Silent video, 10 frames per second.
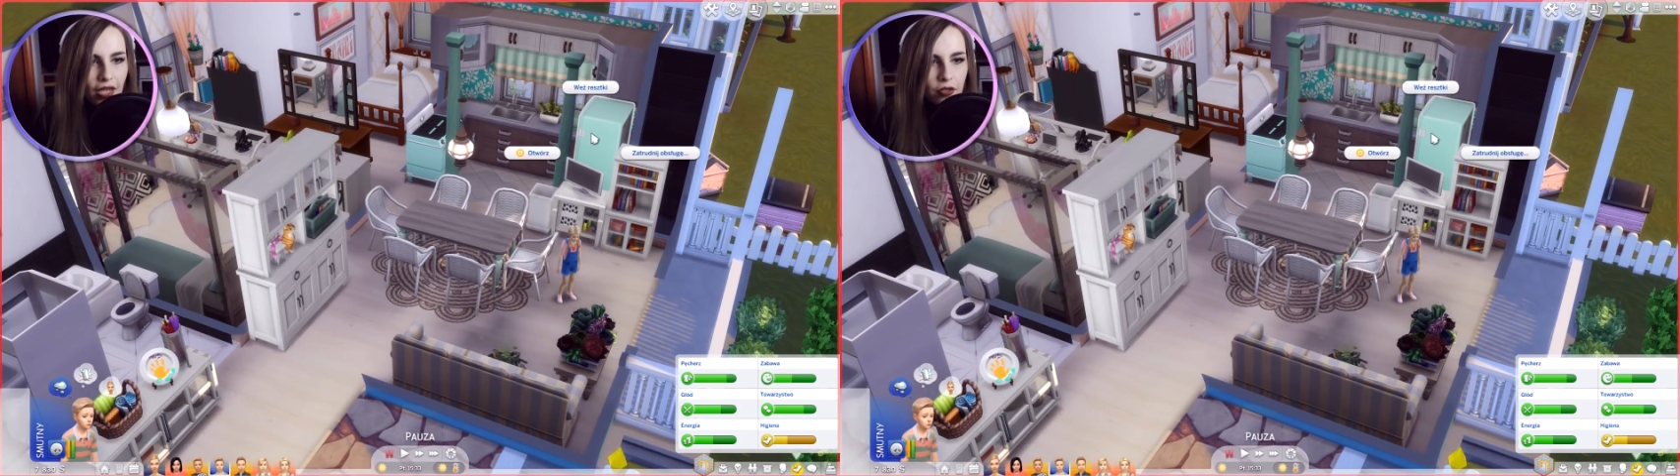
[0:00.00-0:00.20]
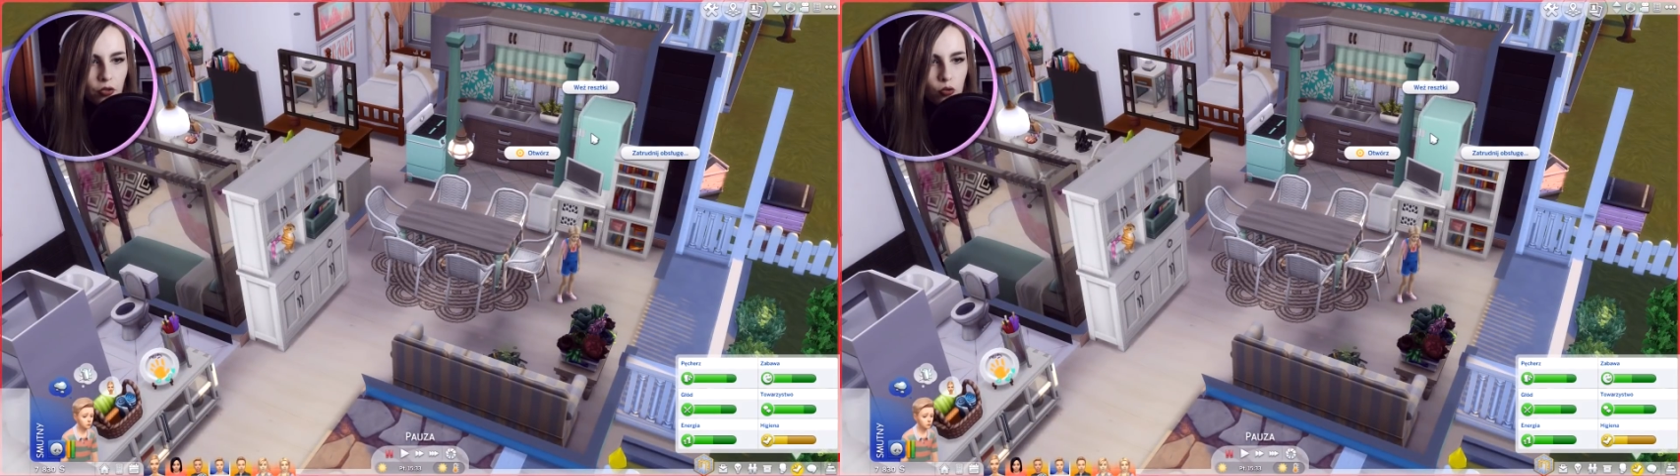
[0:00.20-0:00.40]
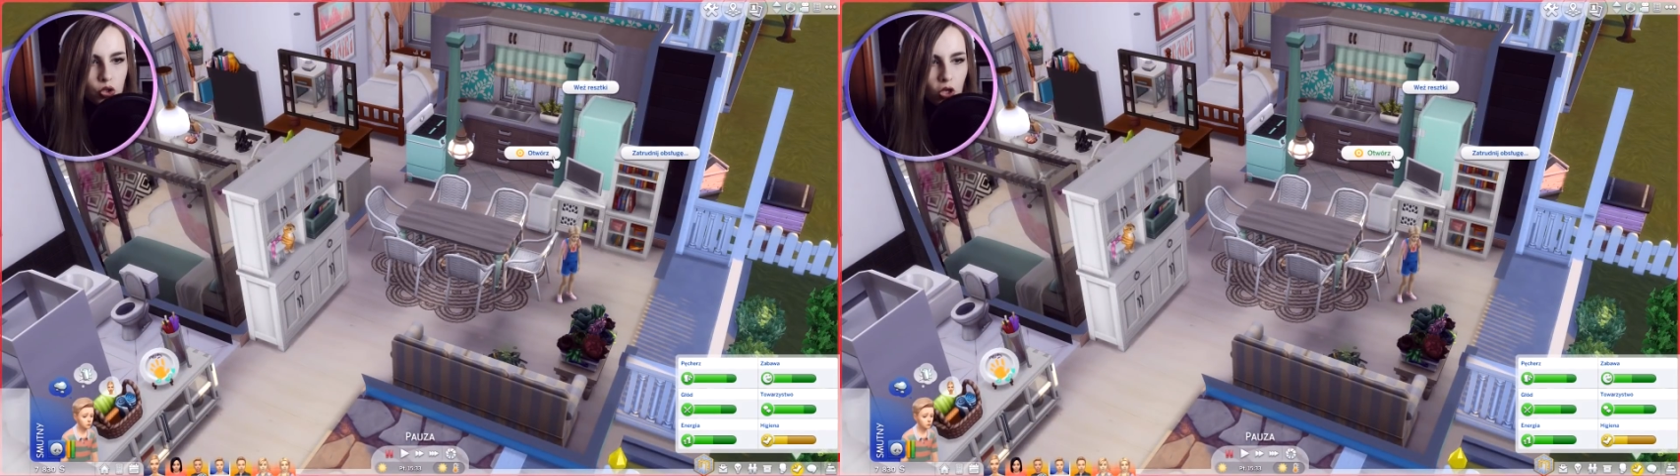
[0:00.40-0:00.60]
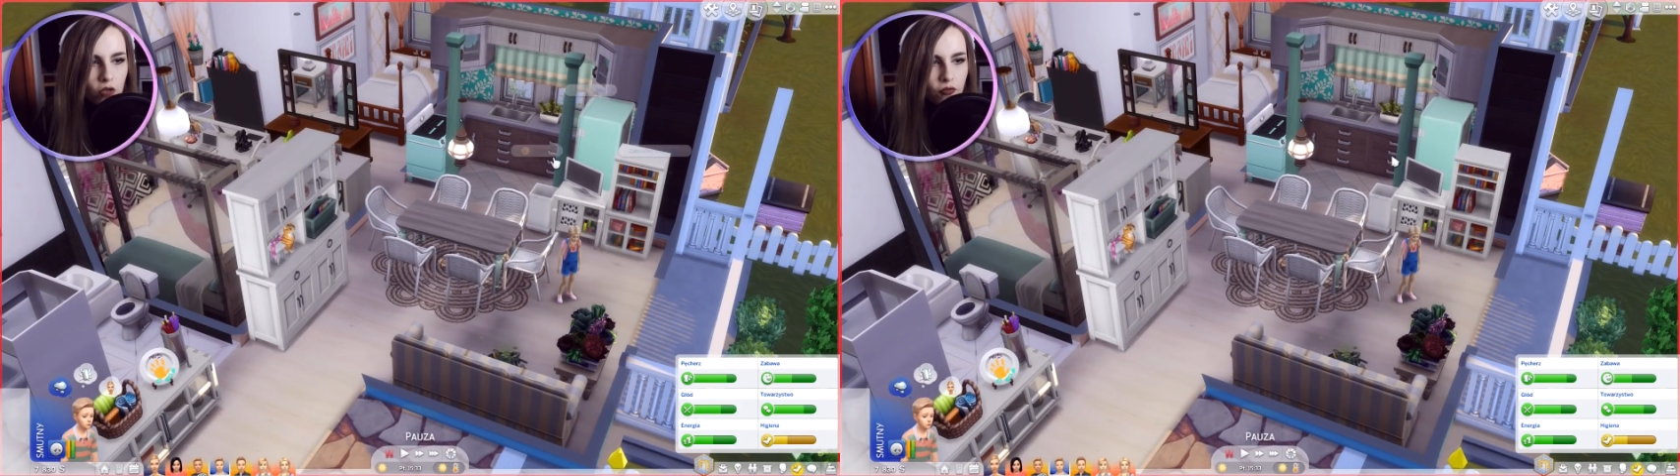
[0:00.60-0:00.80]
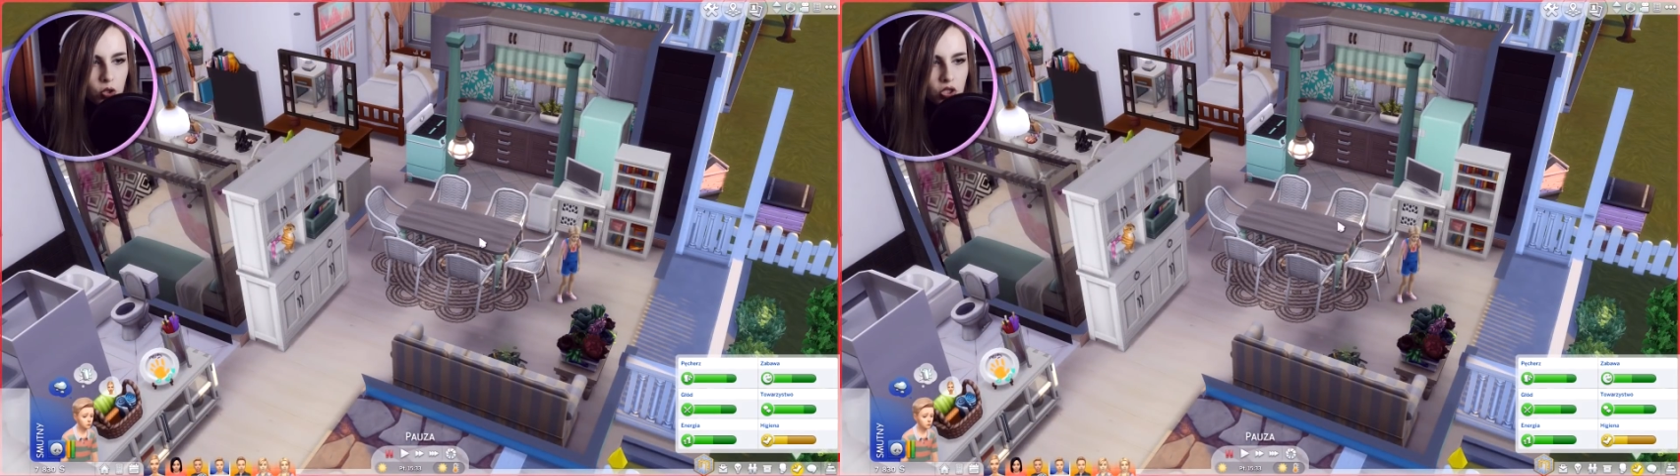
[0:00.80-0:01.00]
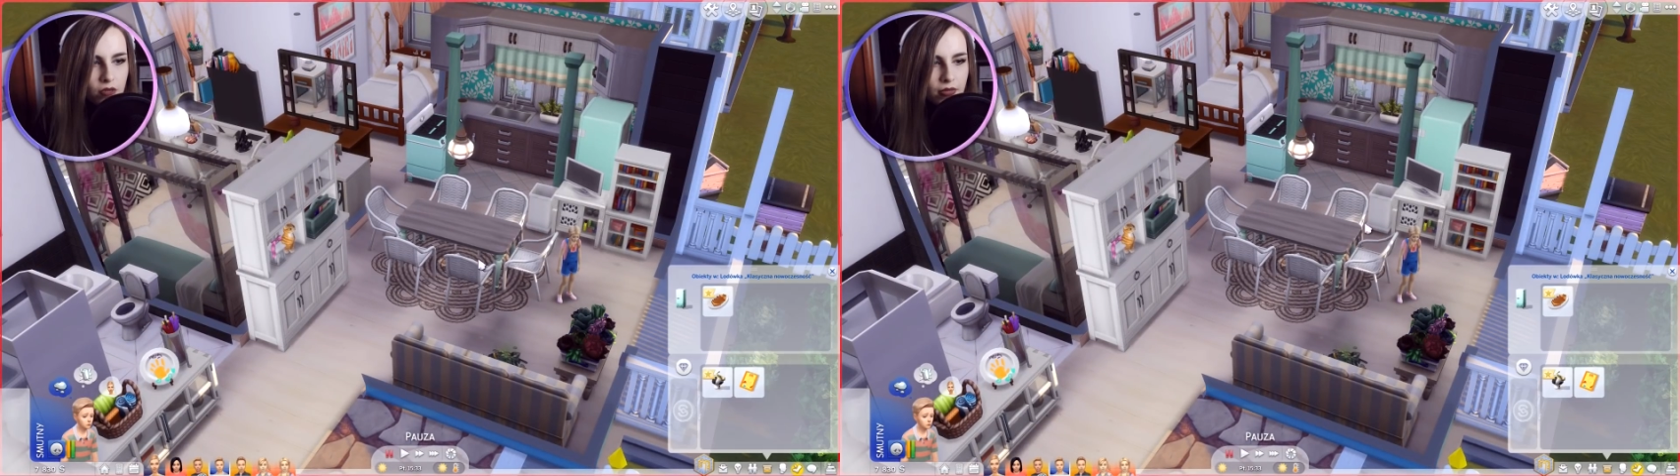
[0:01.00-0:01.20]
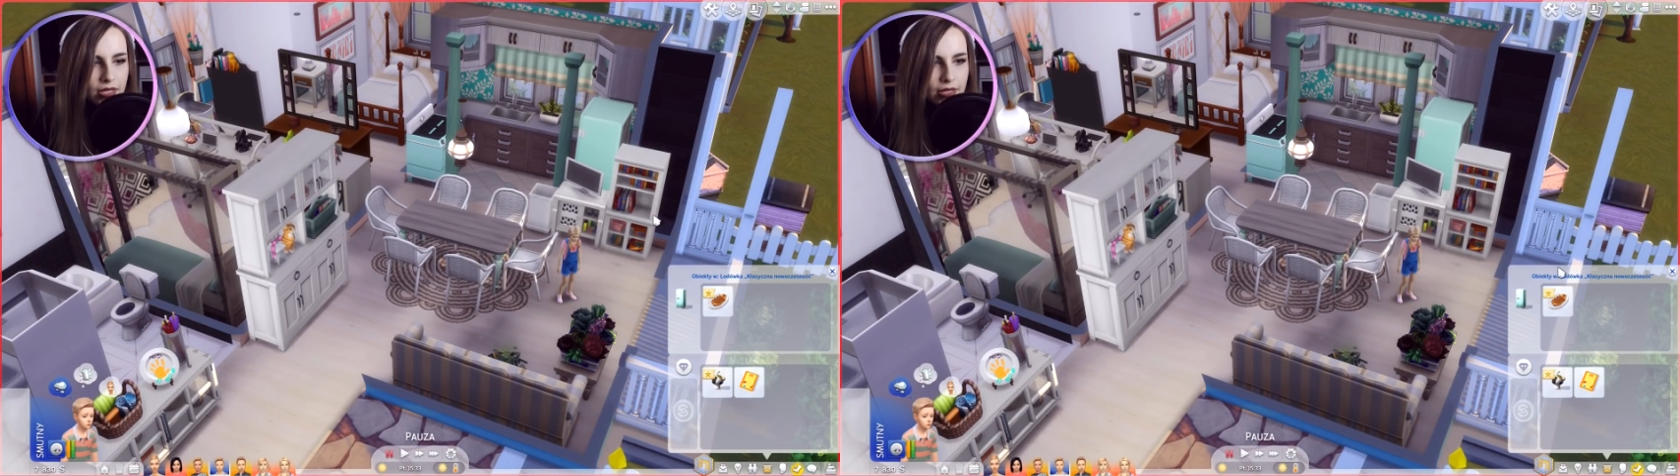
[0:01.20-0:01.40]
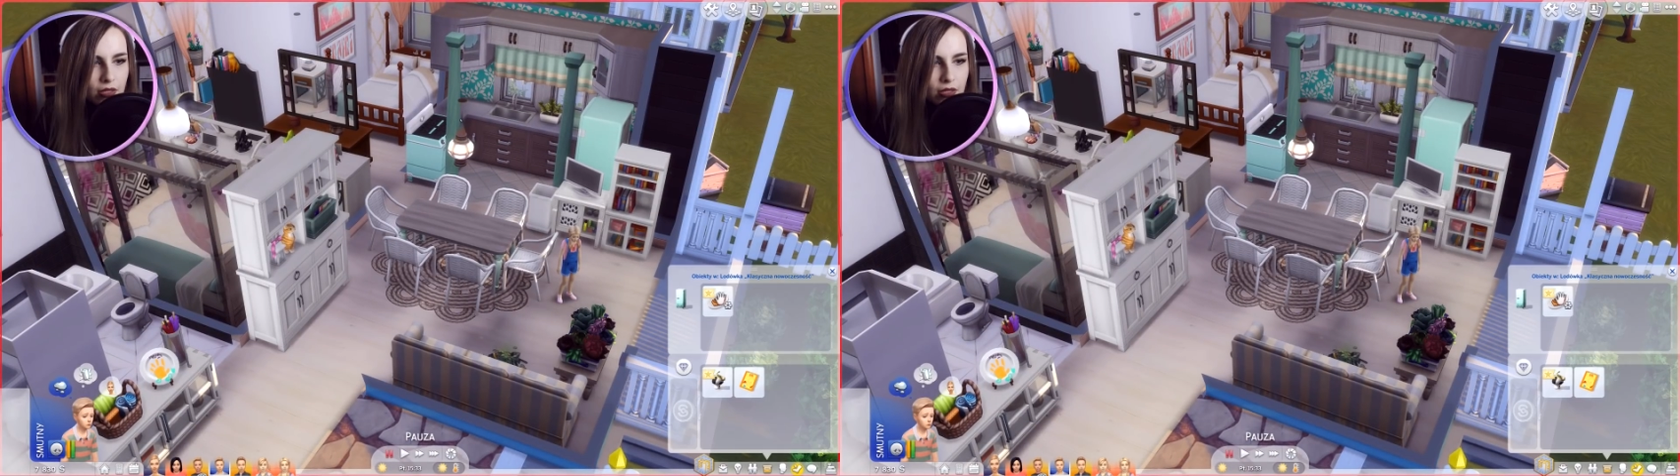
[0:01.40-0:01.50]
Tutaj już otworzymy